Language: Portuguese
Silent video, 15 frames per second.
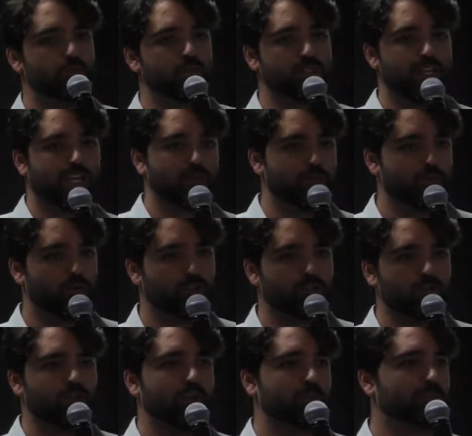porque você acaba
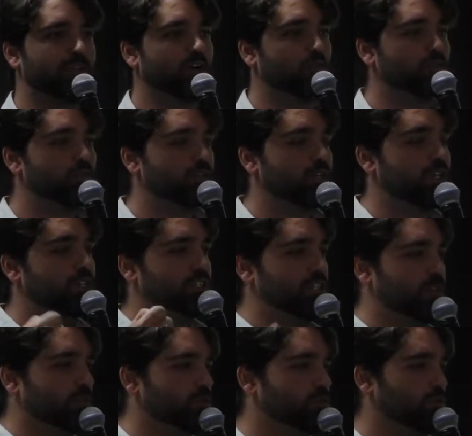portando um capital muito grande
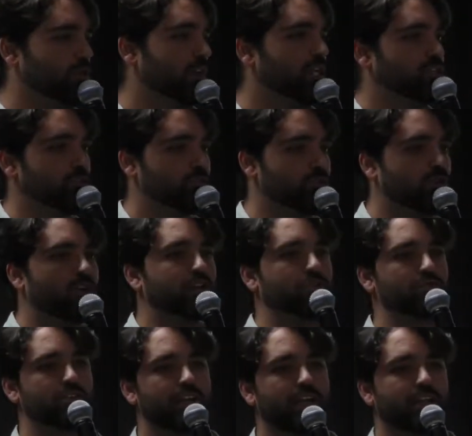na mão de um cliente só, então
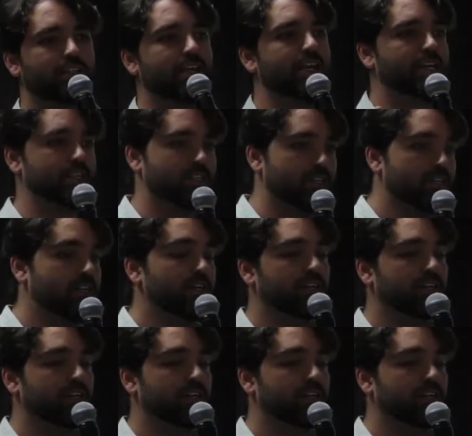se ele atrasa,